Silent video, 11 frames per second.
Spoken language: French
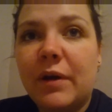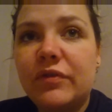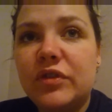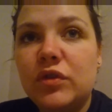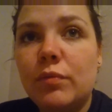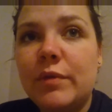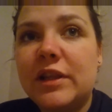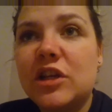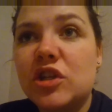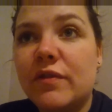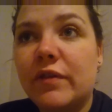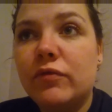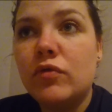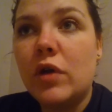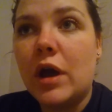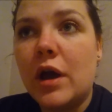bref sinon le matelas que j'avais
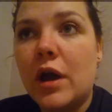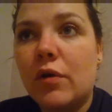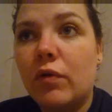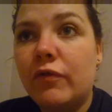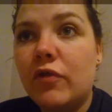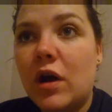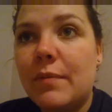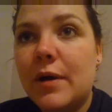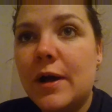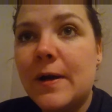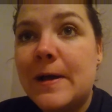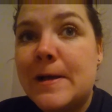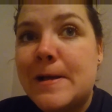vu à Conforama